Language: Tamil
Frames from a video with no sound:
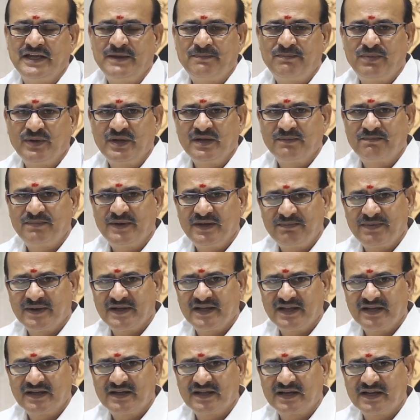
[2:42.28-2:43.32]
இப்போ
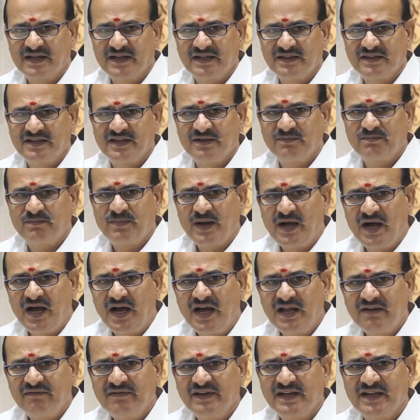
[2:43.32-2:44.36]
இப்படிப்பட்ட கிரகத்தின்
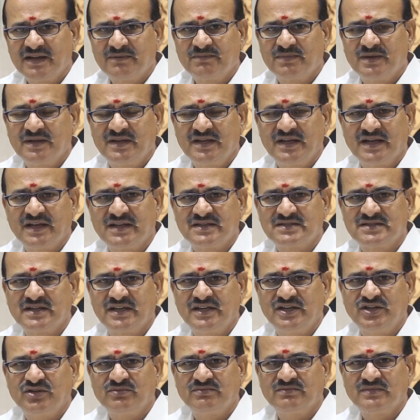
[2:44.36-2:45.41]
பார்வை என்பது என்ன
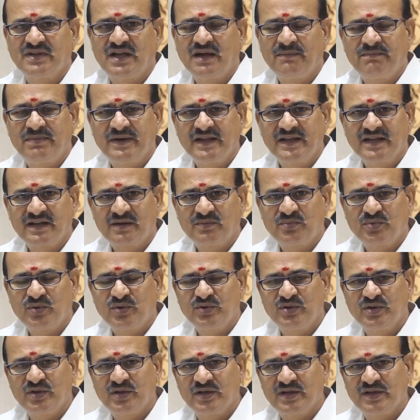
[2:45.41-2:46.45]
செய்யும் அப்படிங்கிற
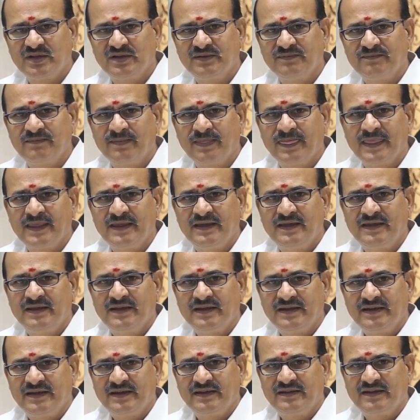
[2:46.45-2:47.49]
போது
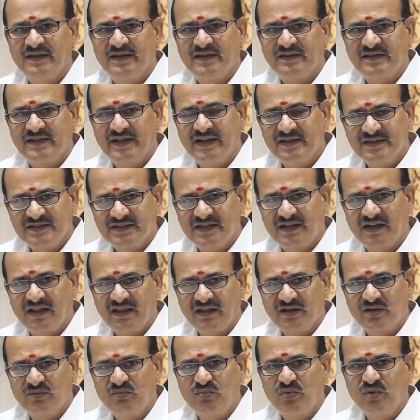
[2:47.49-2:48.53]
இதை
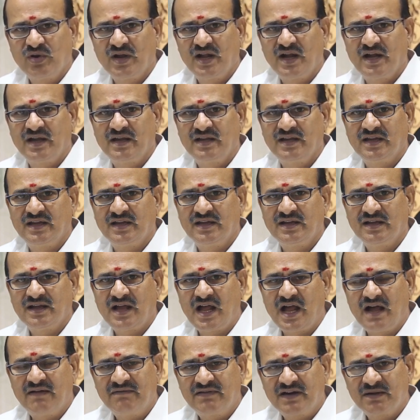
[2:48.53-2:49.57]
தெரிஞ்சுக்கிறதுக்கு முன்னாடி
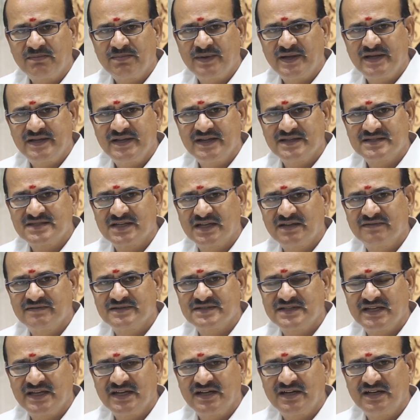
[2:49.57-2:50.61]
அவரை பற்றிய சில
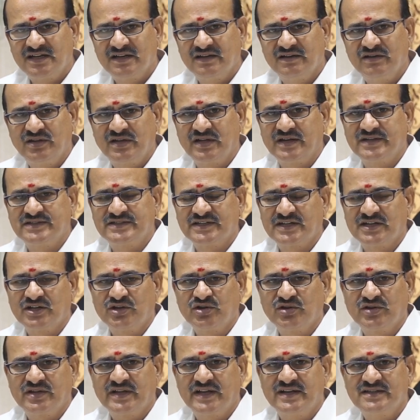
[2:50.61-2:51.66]
விஷயங்கள் இன்னும்
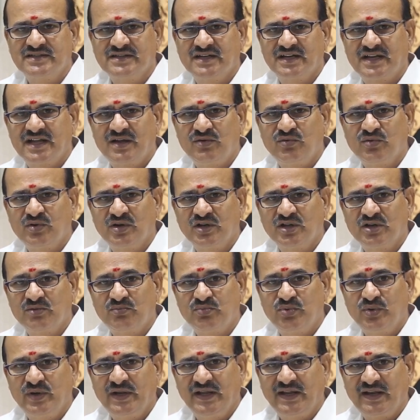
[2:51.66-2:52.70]
தெரிஞ்சுக்கணும் தெரிஞ்சுக்கிட்டால் உங்களுக்கு
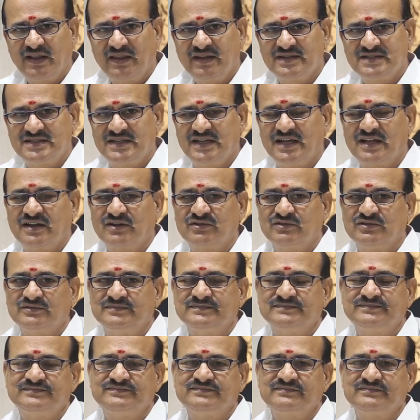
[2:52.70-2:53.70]
புரியுறது ஈஸியாக இருக்கும்